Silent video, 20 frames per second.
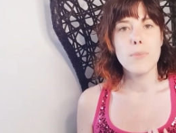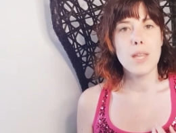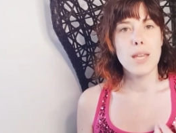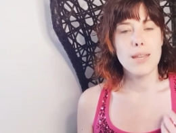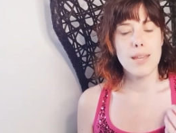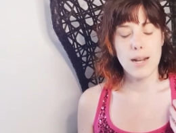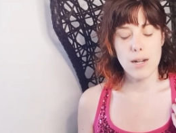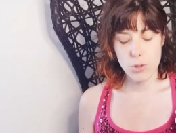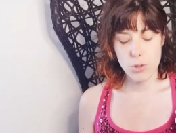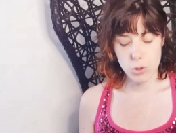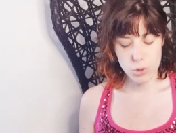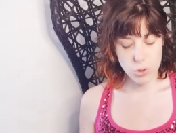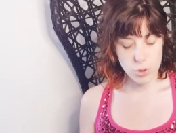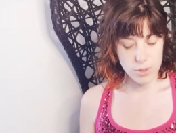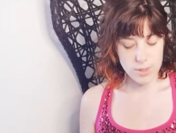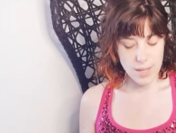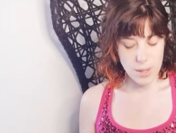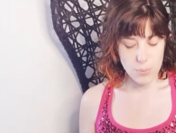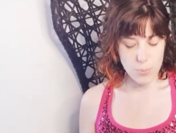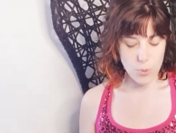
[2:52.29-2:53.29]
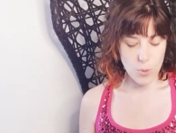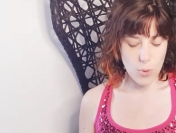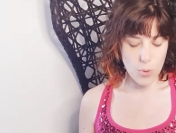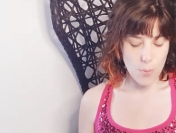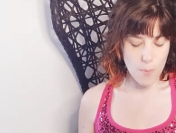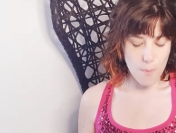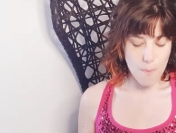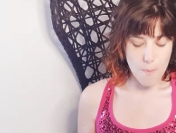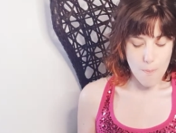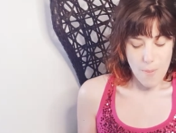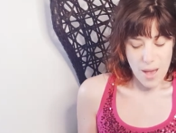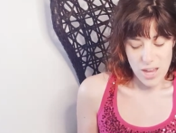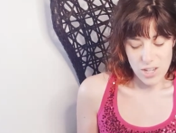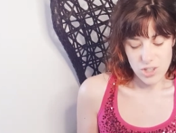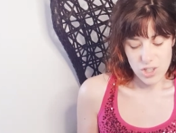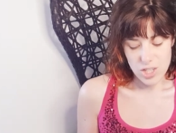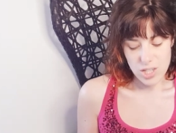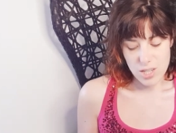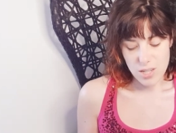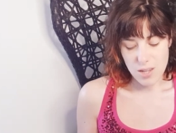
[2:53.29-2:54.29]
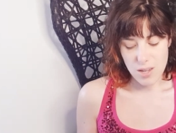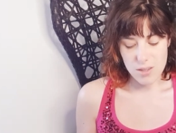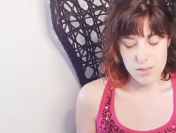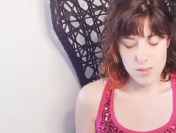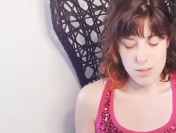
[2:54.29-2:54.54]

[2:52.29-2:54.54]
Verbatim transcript: quelque chose d'un peu magique hein,